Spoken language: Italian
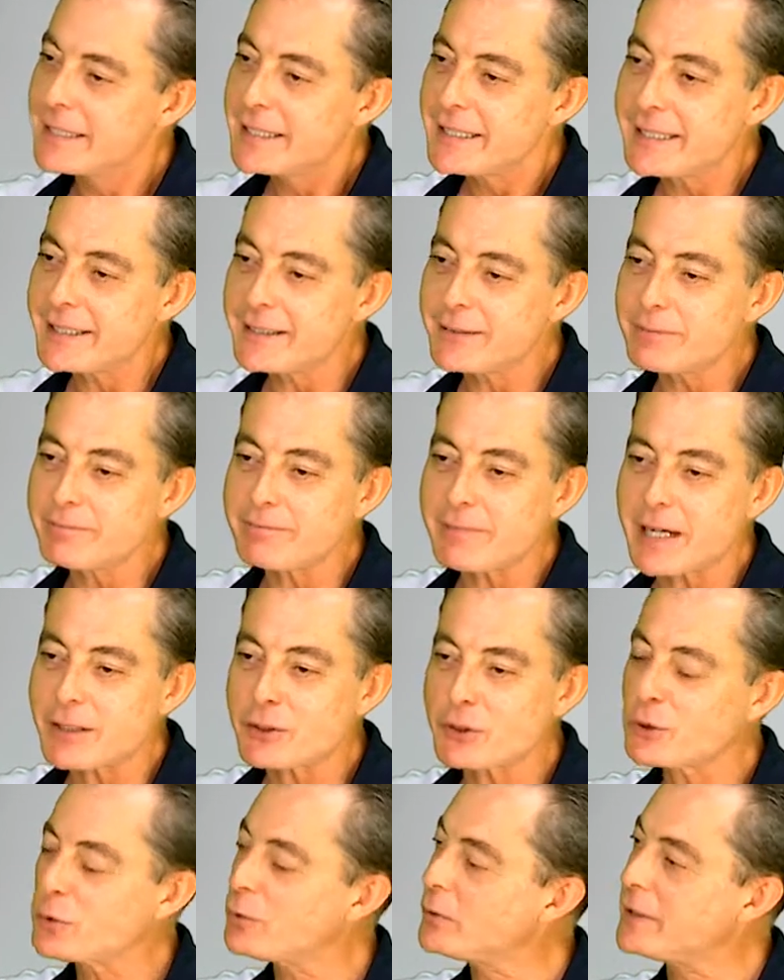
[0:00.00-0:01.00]
Eh,
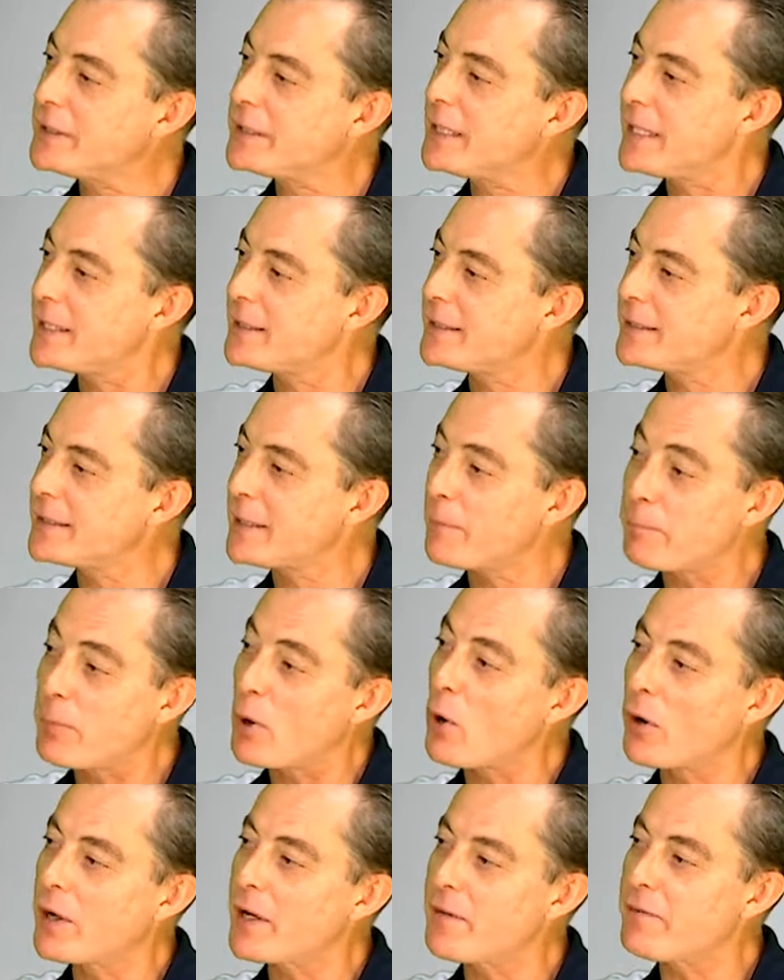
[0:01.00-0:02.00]
asciuttezza,
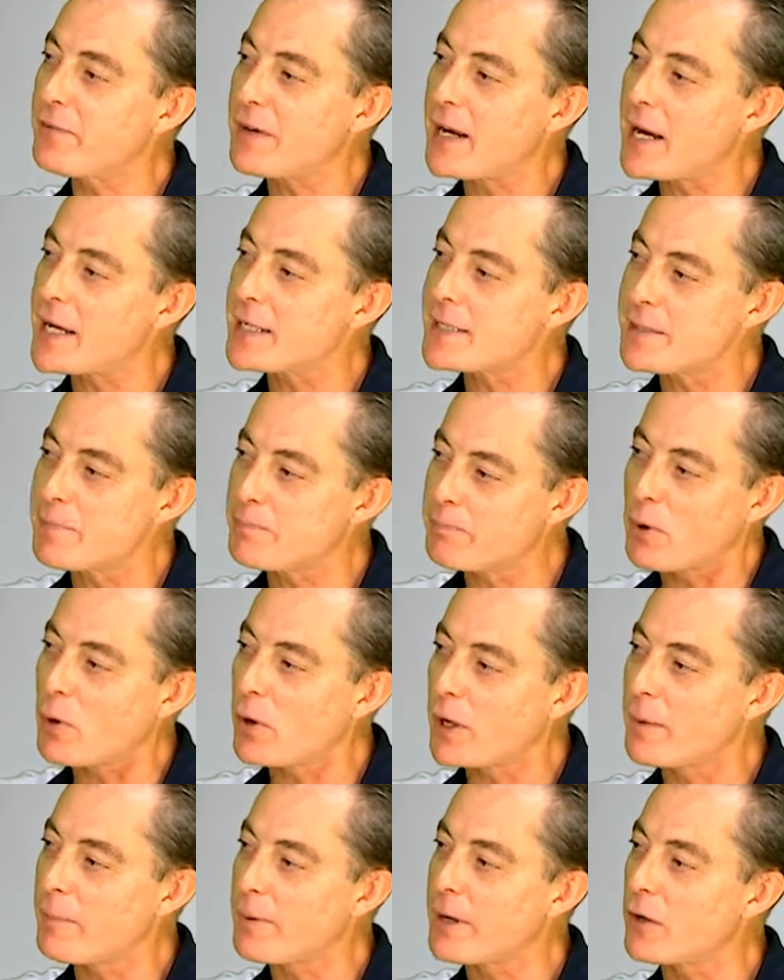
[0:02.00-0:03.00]
poche frasi,
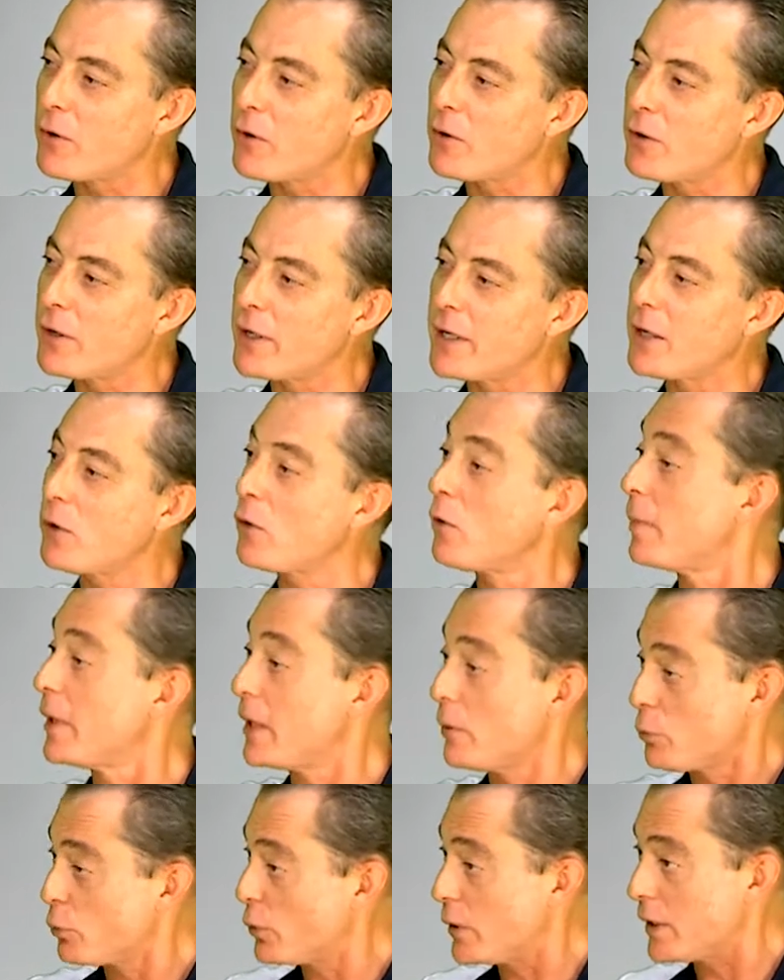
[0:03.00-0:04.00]
poche parole, come
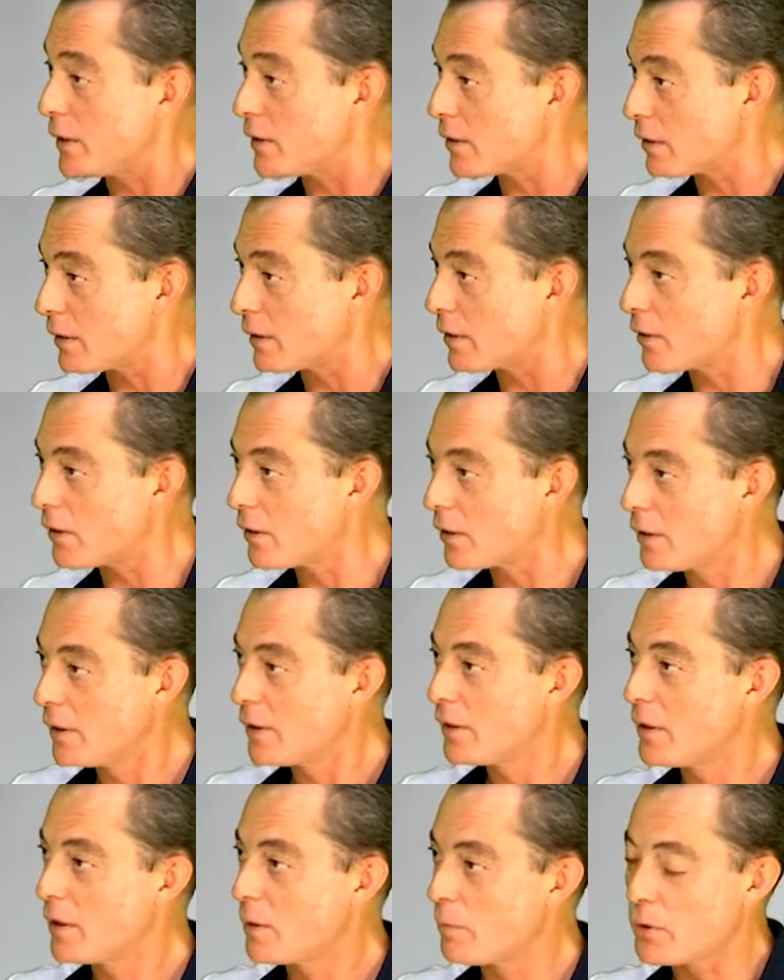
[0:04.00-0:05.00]
nei tweet, no?
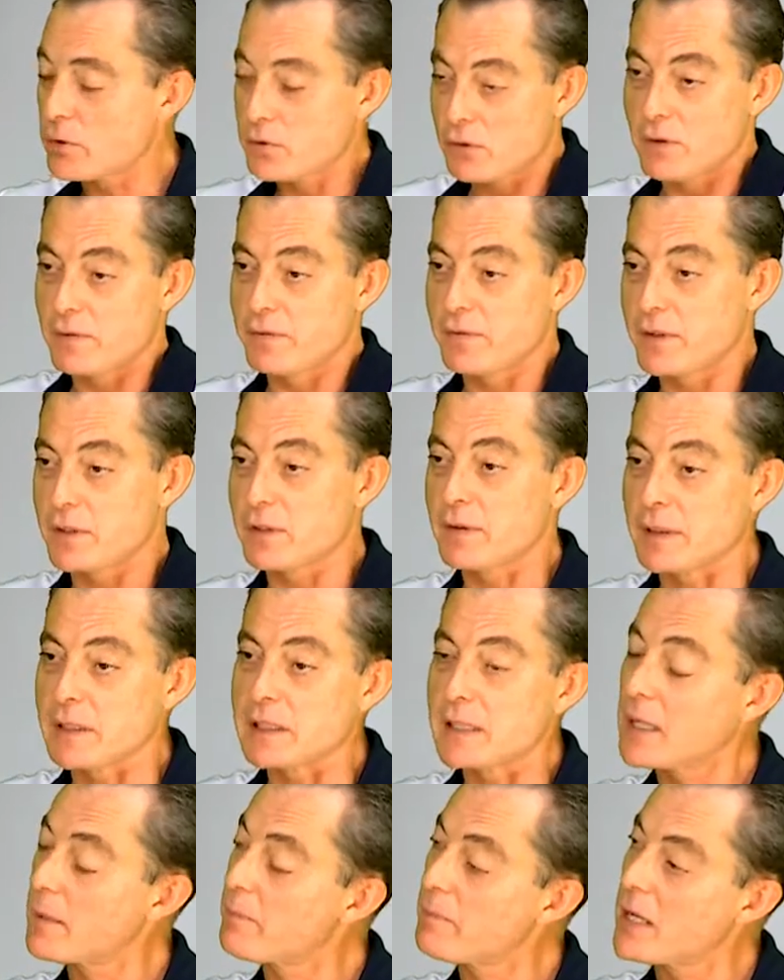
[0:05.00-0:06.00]
possono
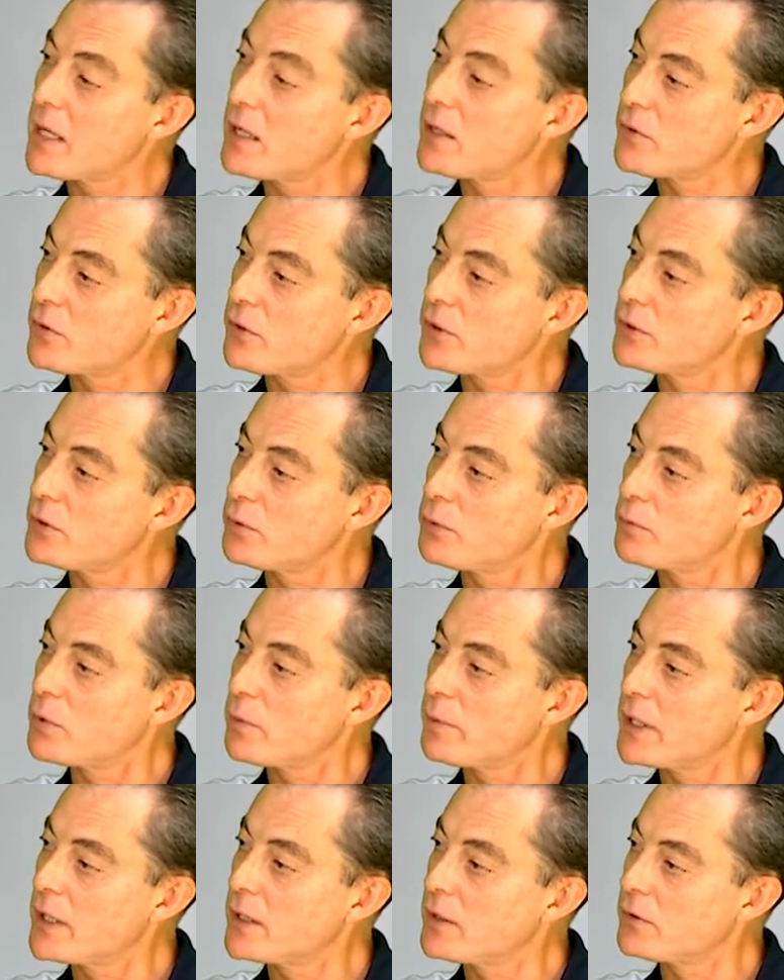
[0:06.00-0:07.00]
effettivamente cambiare le sorti di un
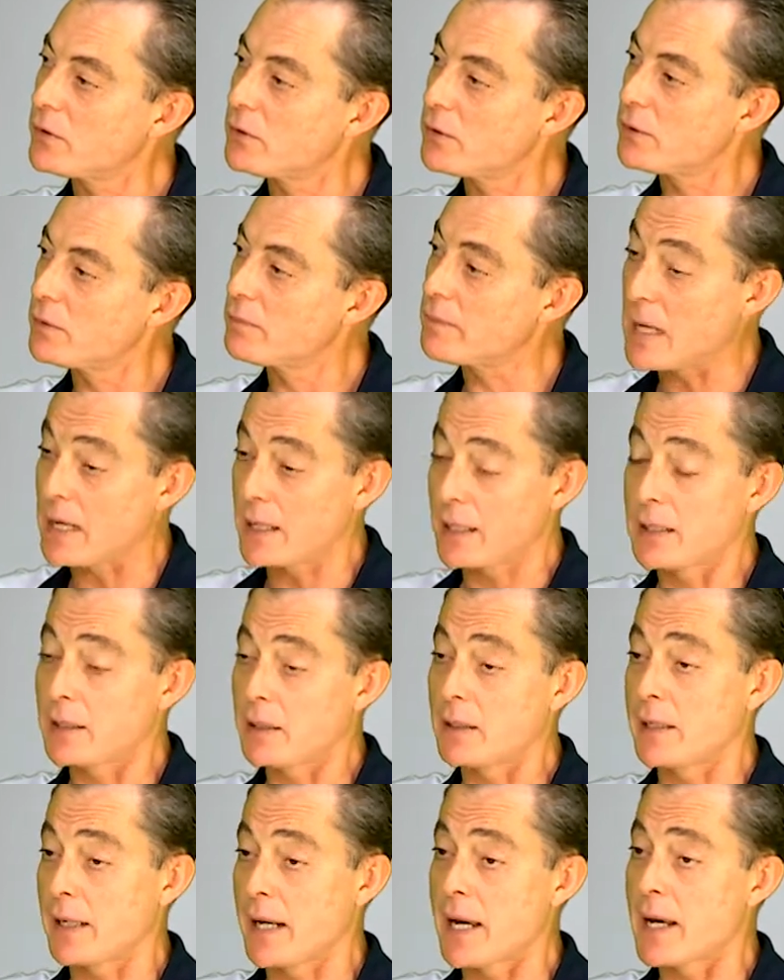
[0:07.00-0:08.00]
momento anche
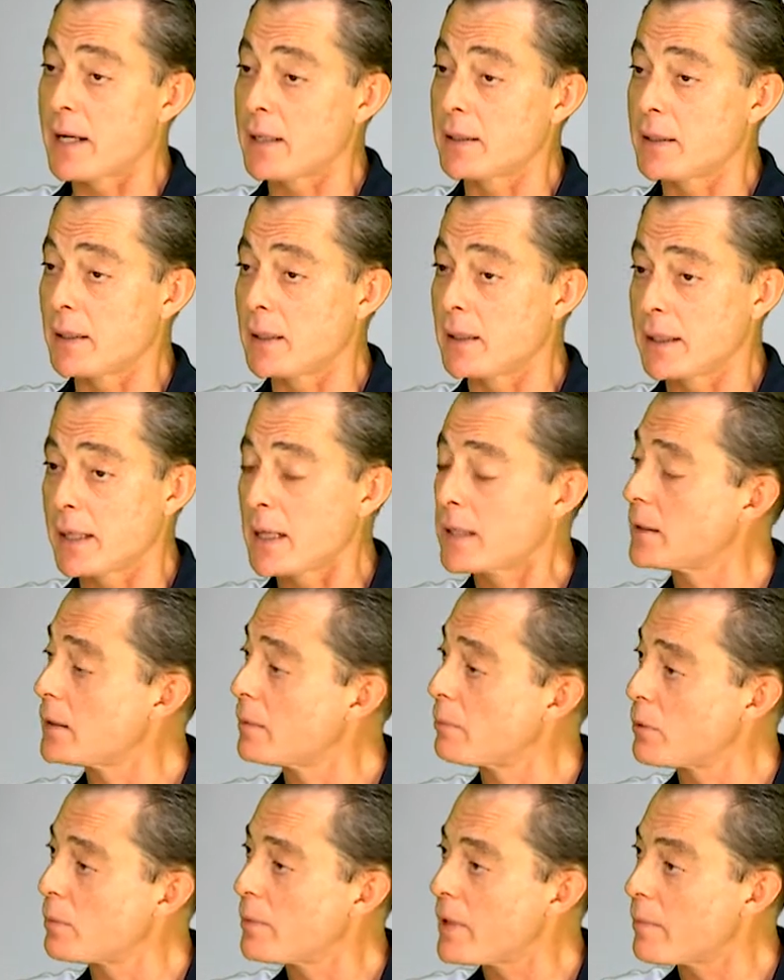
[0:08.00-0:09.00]
di creare dei grandi
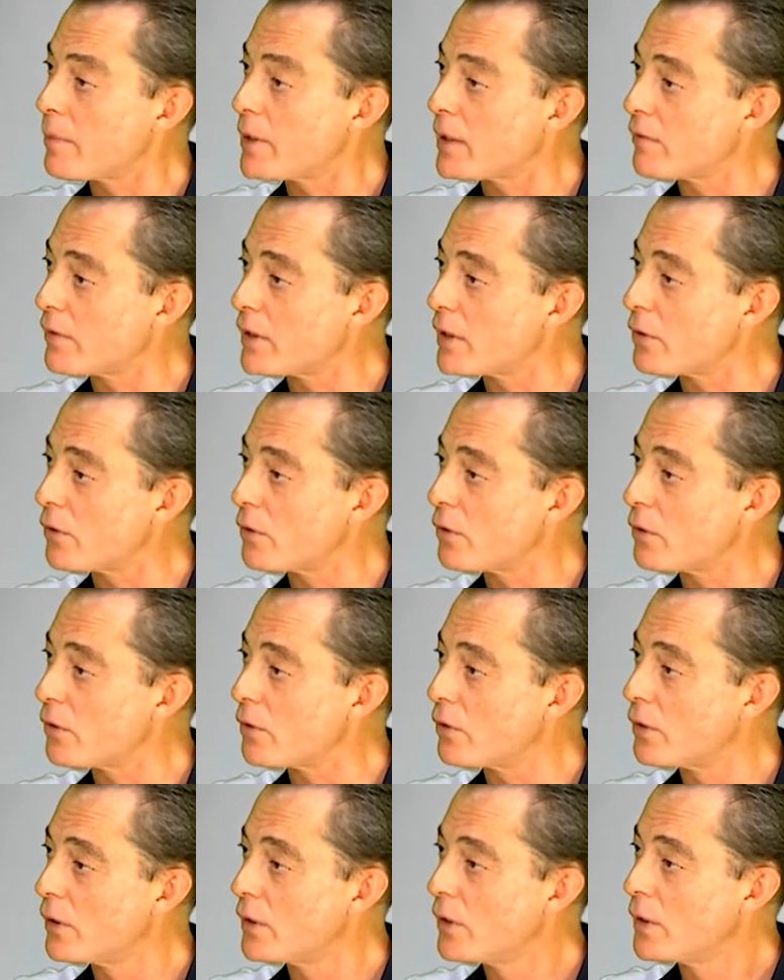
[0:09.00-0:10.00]
problemi a
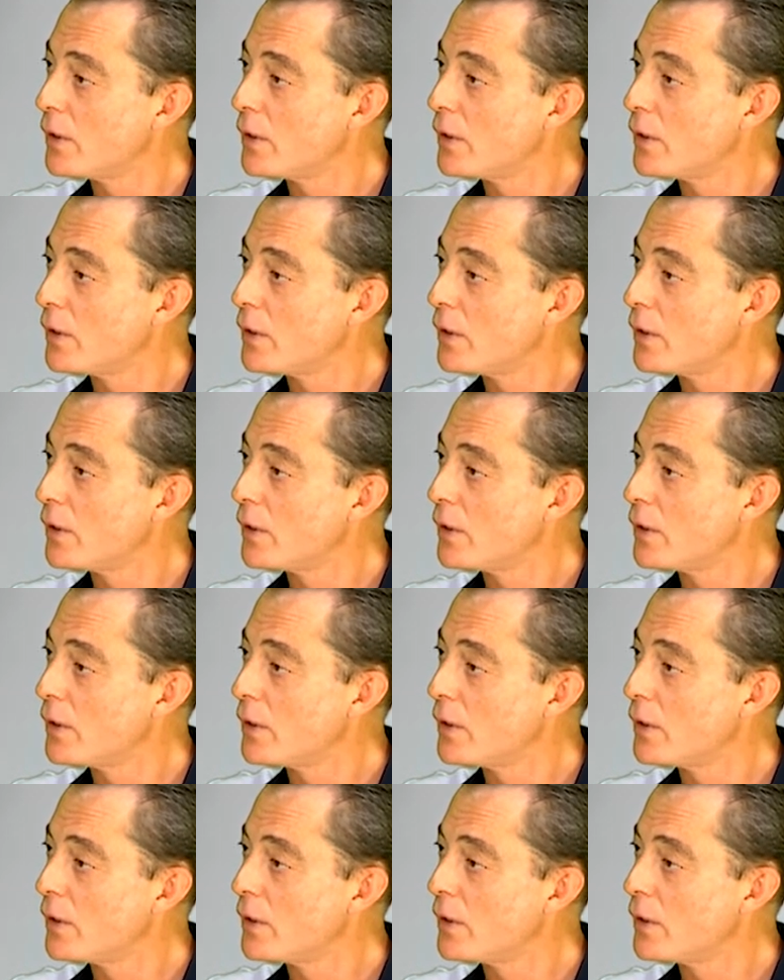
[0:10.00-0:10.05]
livello...